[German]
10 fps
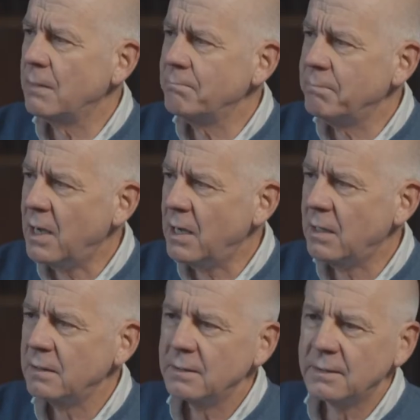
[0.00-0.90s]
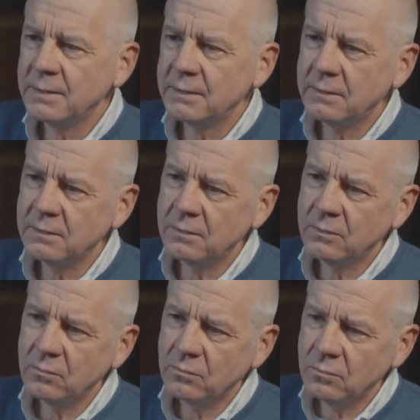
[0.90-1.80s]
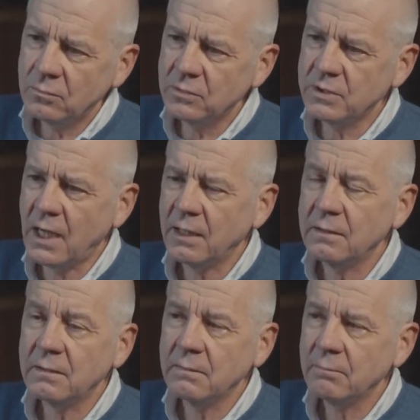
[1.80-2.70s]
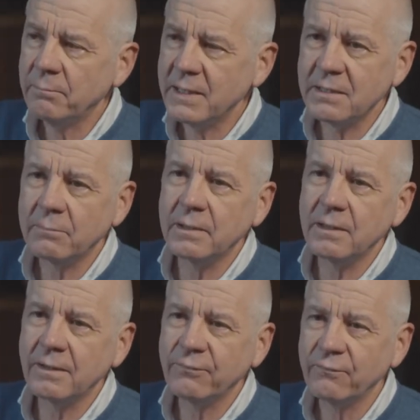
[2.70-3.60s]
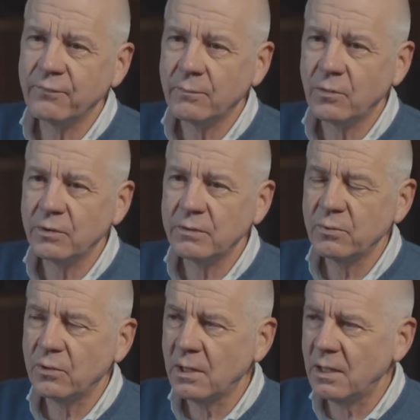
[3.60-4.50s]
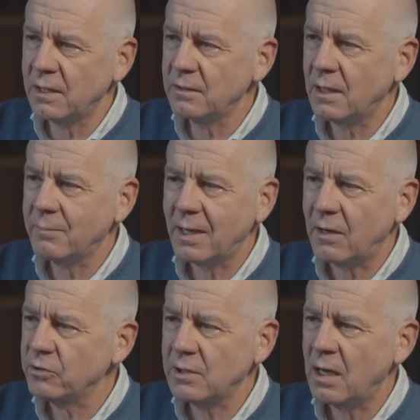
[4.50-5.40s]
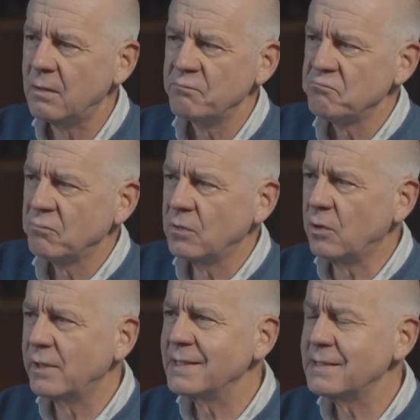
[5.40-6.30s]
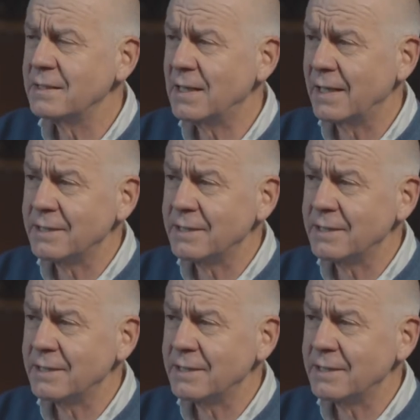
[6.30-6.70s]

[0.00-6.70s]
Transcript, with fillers: habe ein paar Sachen besser begriffen vom Oldenburger Land, aber auch da noch längst nicht